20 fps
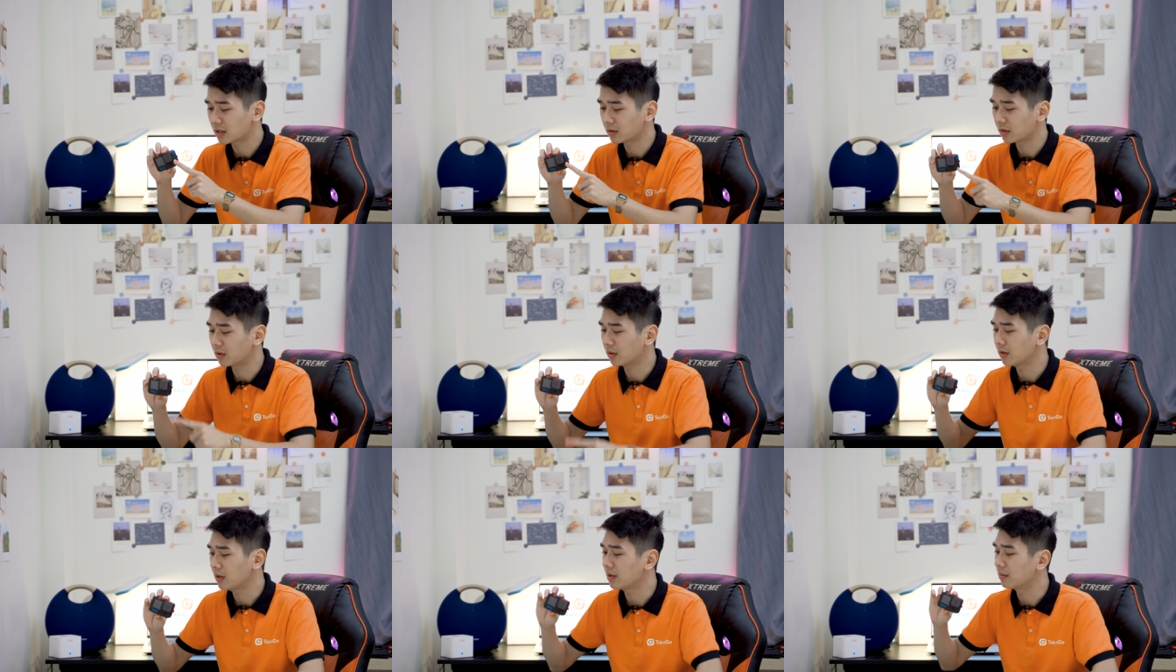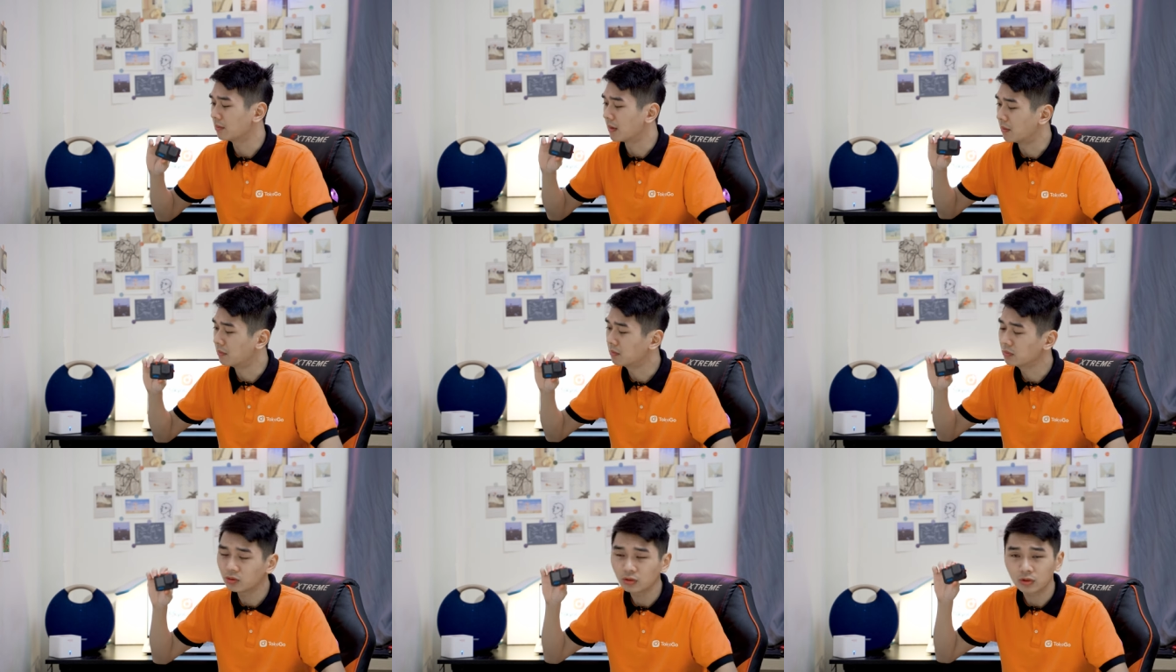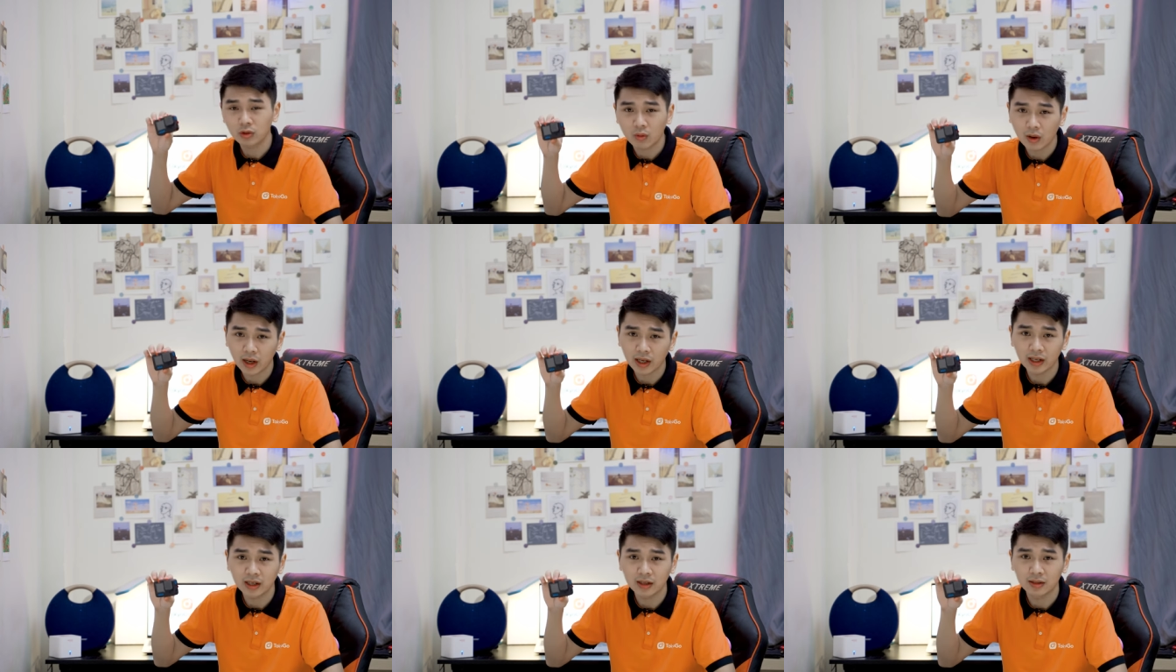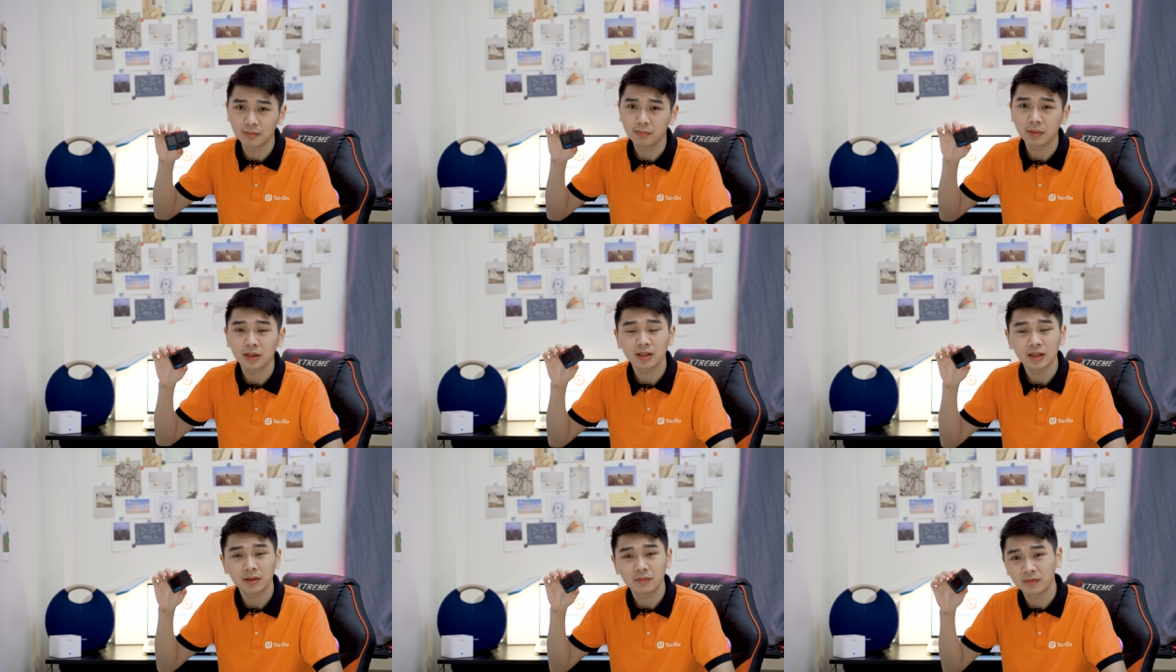sau đó thì bấm nút quay
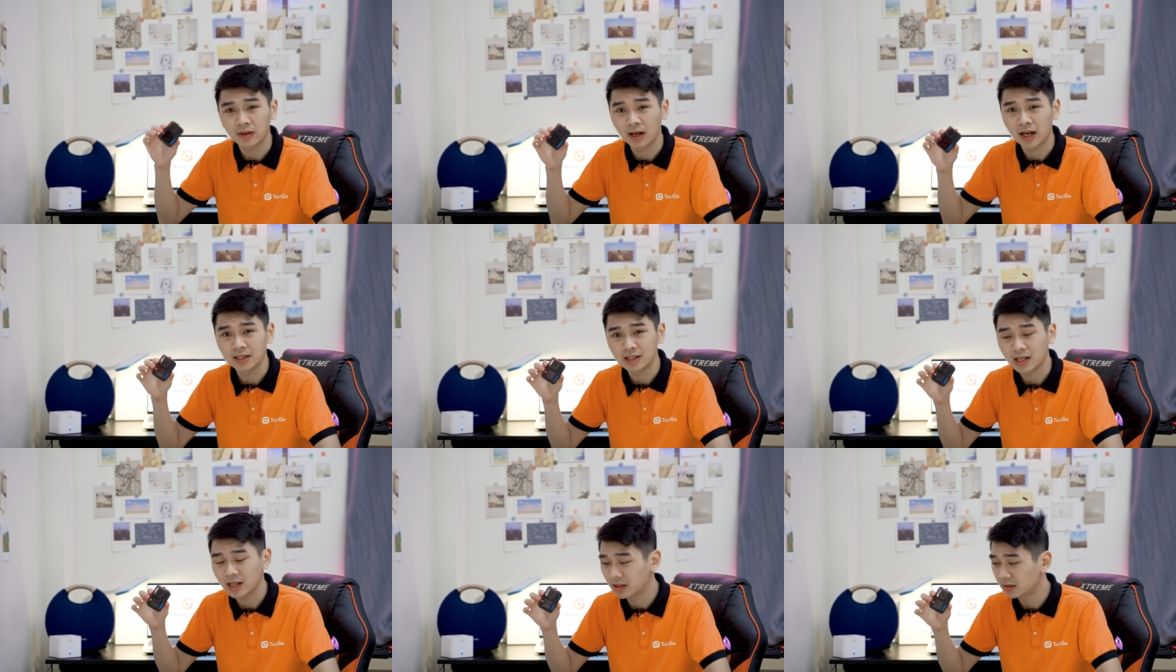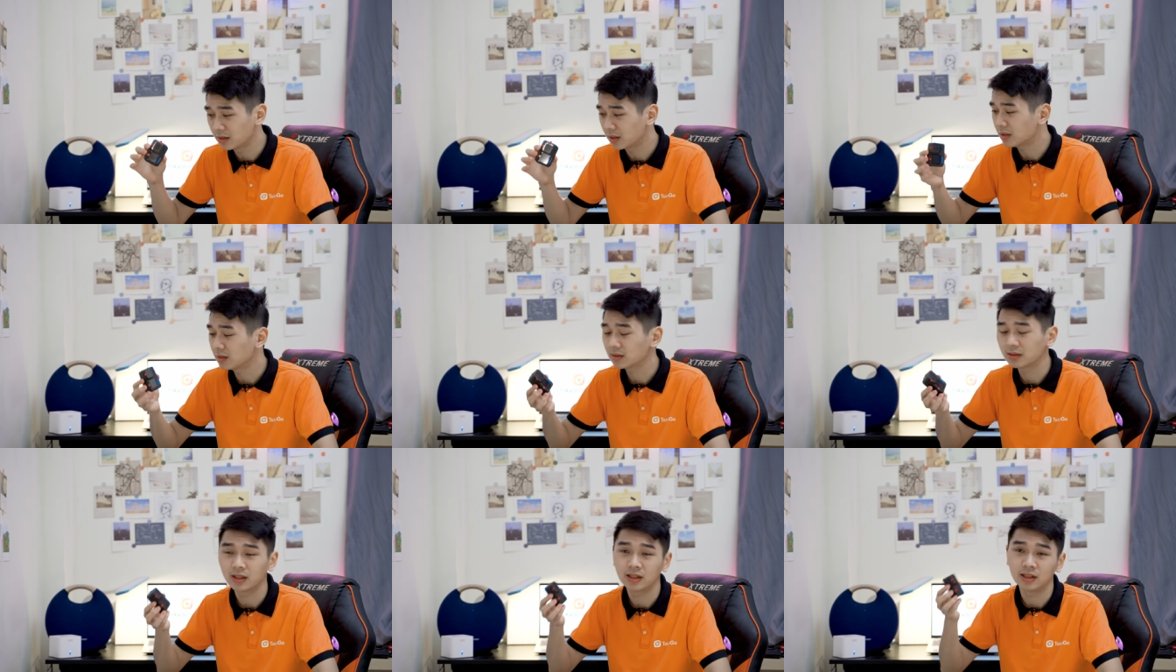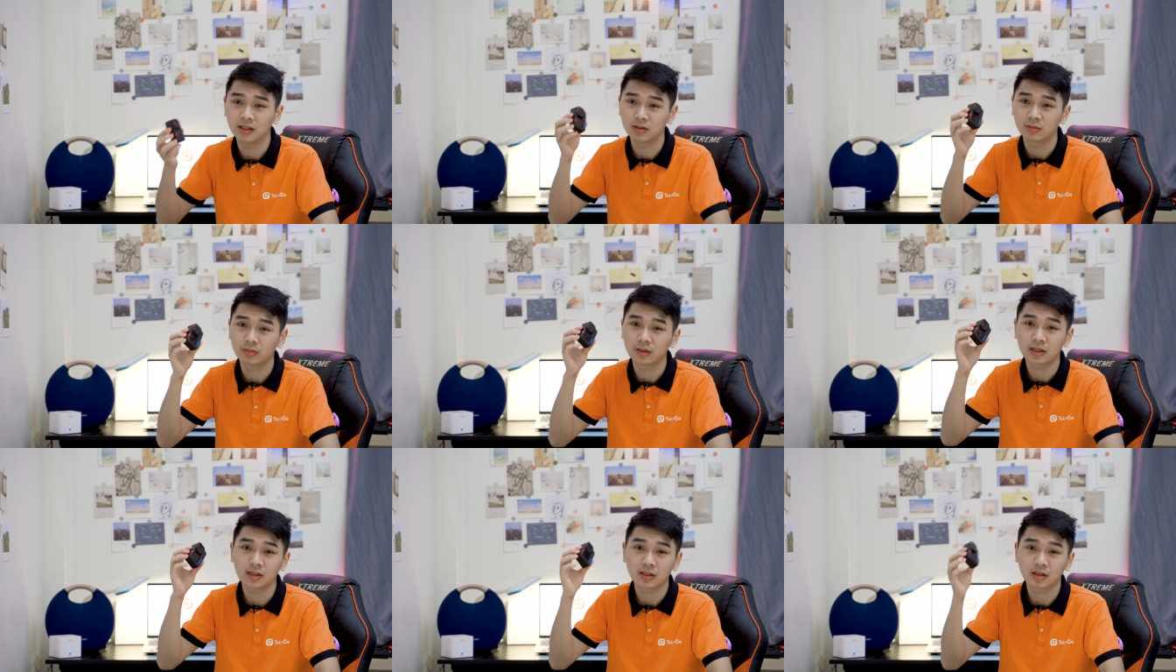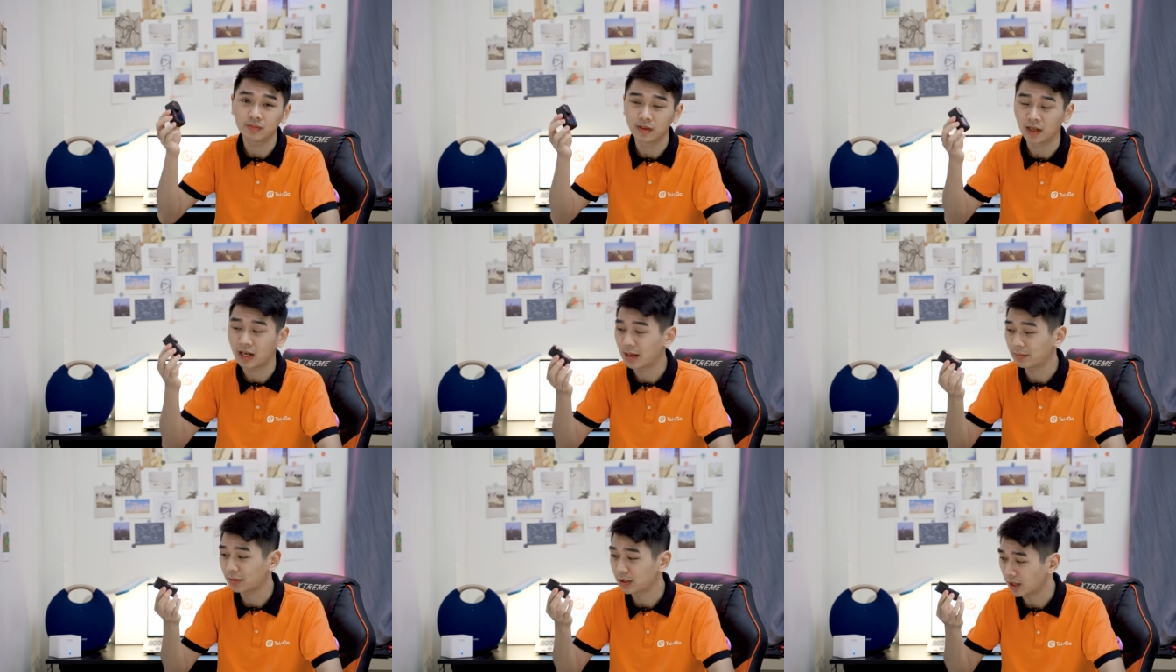mất thêm vài giây nữa, thì chúng ta sẽ không
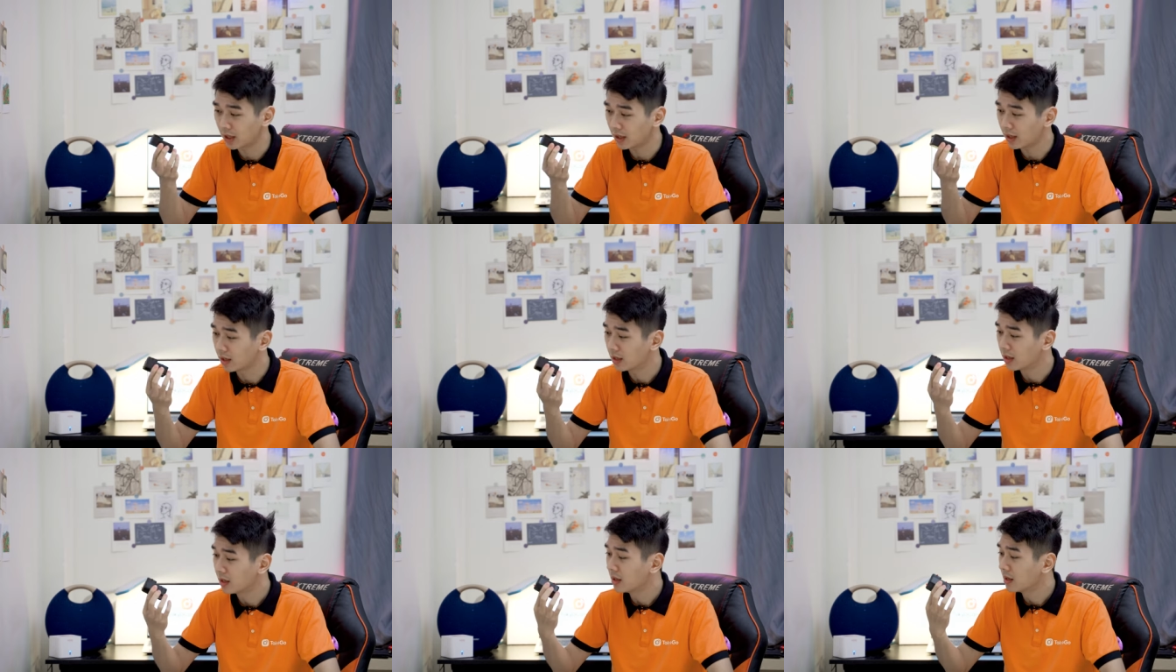phải làm như thế.